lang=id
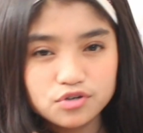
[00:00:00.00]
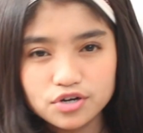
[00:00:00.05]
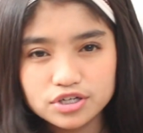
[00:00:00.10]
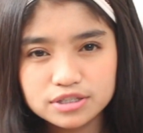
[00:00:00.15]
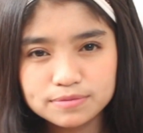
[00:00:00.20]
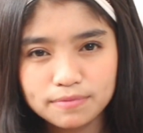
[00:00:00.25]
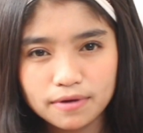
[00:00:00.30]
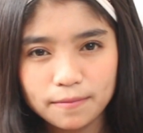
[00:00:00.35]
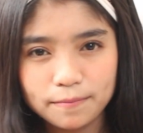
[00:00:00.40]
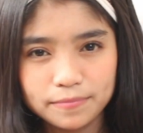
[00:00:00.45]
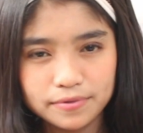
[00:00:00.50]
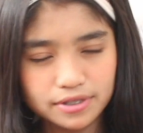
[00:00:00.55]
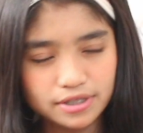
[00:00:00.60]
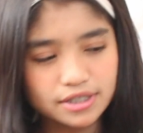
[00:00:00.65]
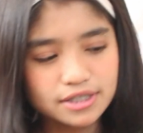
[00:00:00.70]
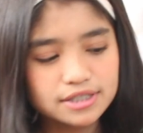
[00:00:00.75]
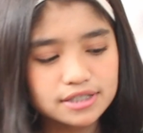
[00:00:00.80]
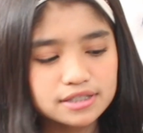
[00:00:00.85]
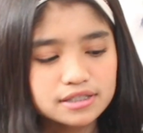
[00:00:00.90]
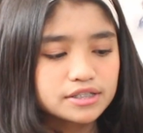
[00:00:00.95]
Ghost
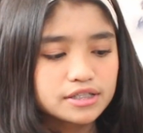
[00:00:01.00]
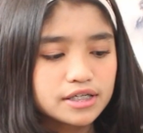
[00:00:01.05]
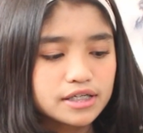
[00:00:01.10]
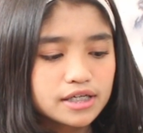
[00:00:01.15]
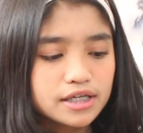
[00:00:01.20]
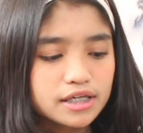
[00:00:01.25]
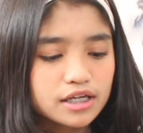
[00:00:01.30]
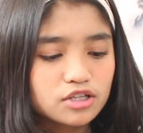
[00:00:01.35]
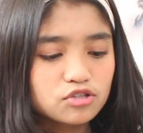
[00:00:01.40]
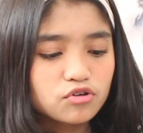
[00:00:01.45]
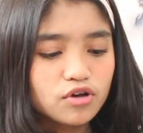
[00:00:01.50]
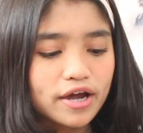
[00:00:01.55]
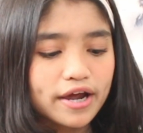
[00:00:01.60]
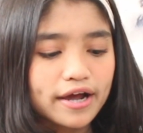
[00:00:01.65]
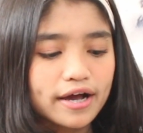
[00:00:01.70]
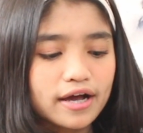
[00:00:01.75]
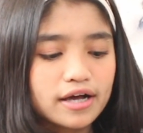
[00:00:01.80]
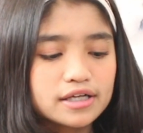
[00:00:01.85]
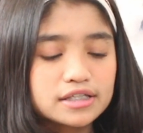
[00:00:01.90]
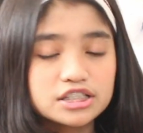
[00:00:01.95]
Peppers Jadi ini tuh
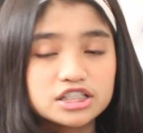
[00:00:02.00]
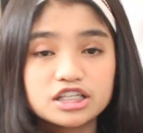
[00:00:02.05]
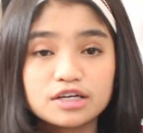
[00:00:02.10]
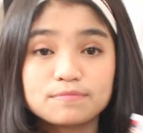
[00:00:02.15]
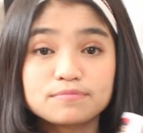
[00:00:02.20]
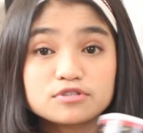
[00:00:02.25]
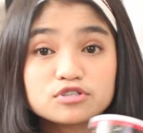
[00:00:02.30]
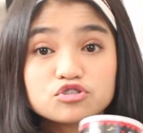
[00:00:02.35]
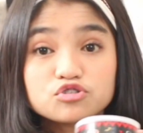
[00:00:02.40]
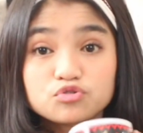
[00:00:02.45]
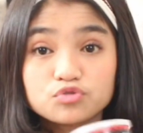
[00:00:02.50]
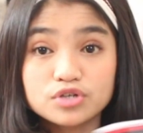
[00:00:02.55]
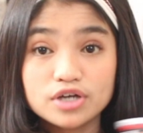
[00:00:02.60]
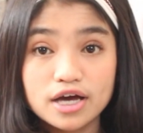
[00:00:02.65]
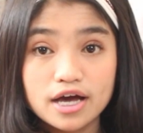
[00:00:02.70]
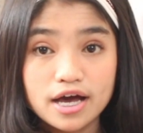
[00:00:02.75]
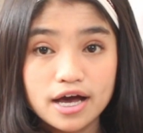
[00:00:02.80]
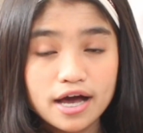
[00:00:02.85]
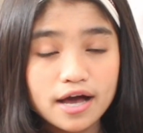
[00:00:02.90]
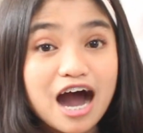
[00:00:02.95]
kayak chips
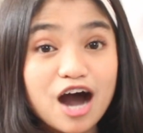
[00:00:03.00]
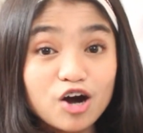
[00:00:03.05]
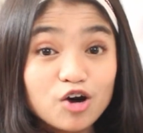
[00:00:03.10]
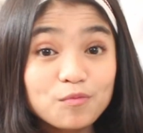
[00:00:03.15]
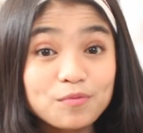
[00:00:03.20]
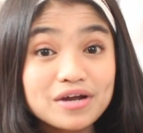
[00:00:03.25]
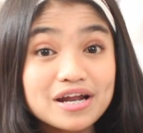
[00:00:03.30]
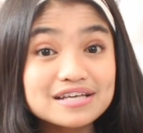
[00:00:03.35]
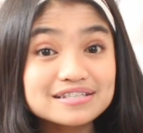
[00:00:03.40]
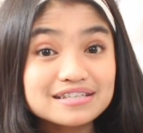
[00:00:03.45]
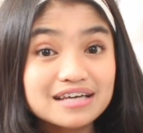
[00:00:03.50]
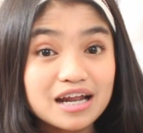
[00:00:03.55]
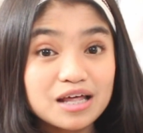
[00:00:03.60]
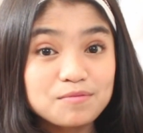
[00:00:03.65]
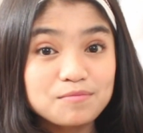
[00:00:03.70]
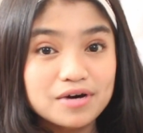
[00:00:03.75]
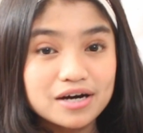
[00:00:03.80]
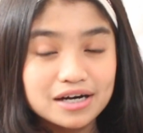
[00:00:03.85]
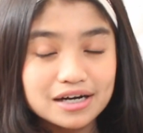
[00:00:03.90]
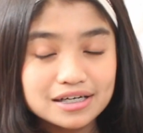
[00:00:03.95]
juga Aku
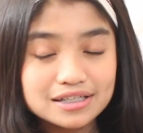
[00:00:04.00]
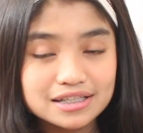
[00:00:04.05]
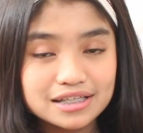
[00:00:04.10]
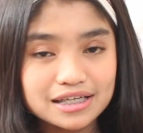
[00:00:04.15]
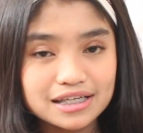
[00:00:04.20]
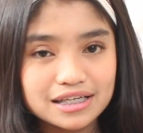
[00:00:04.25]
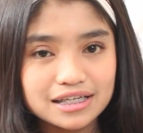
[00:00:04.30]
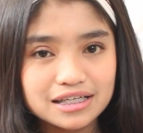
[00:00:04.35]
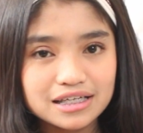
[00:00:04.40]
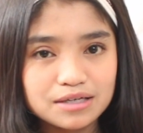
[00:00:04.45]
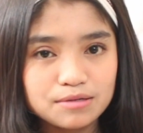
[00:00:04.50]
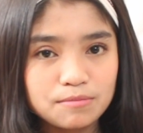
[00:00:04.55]
penasaran banget ini